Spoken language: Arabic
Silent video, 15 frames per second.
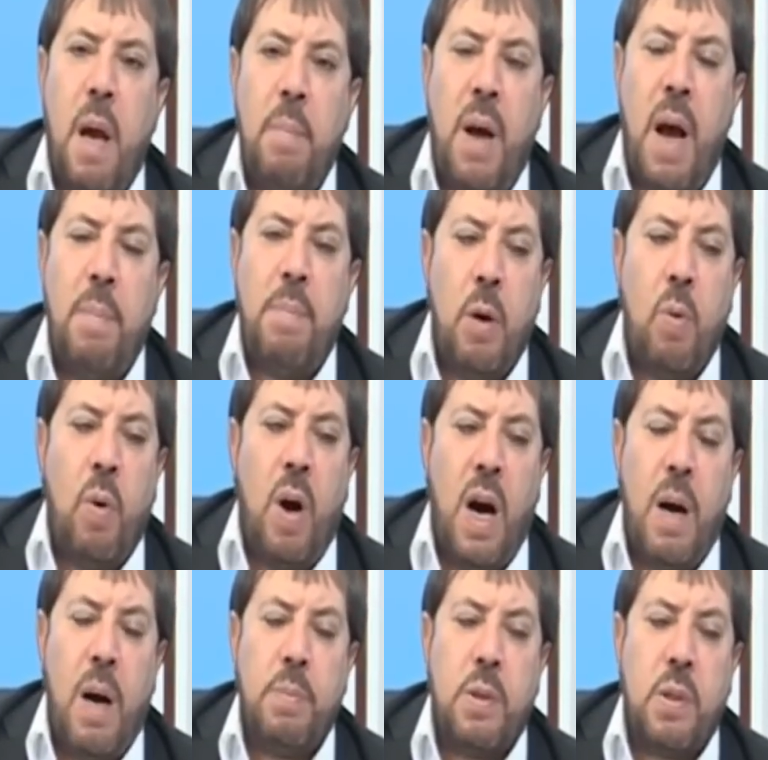عبد
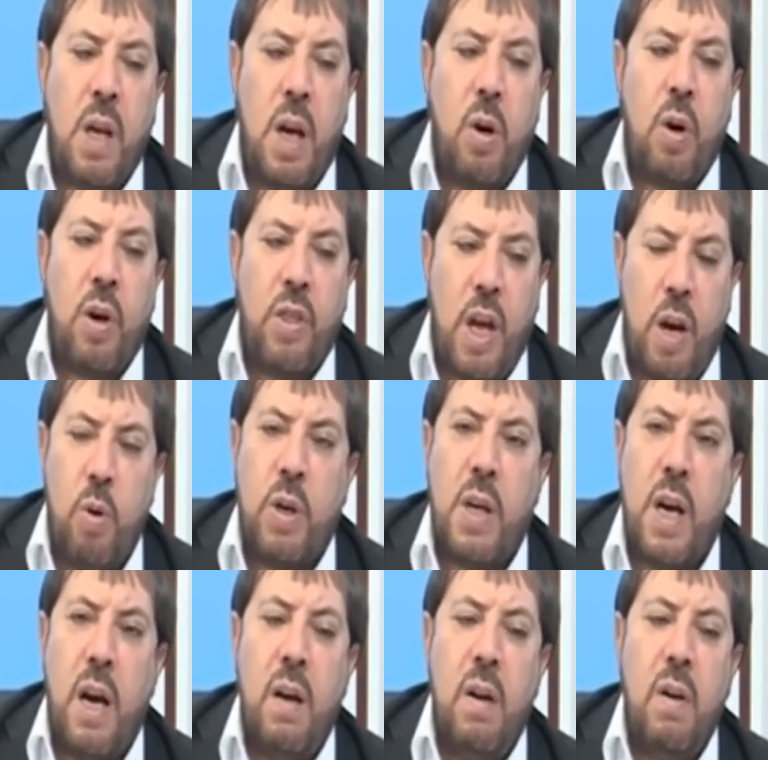الوهاب
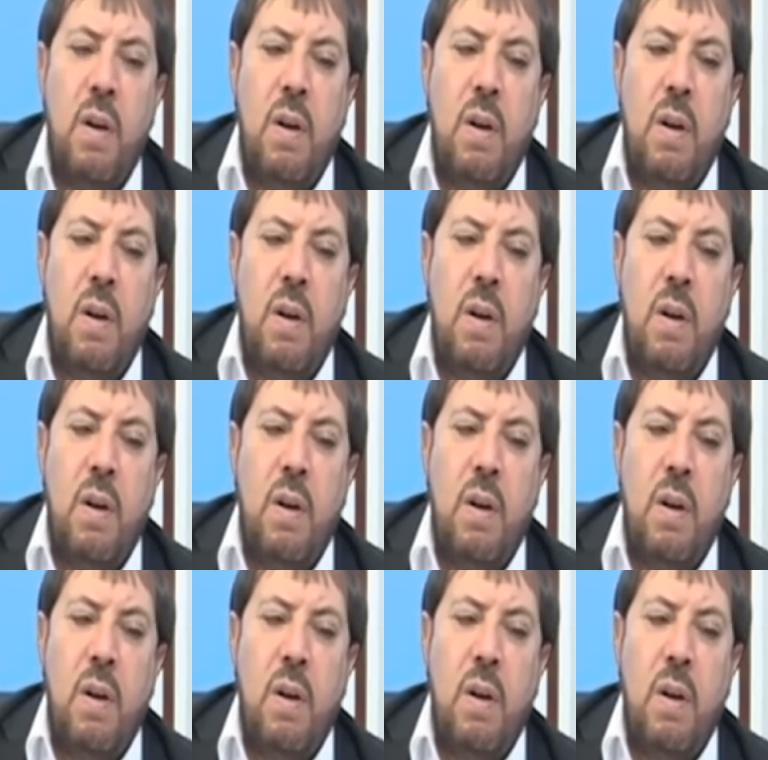سيخذلك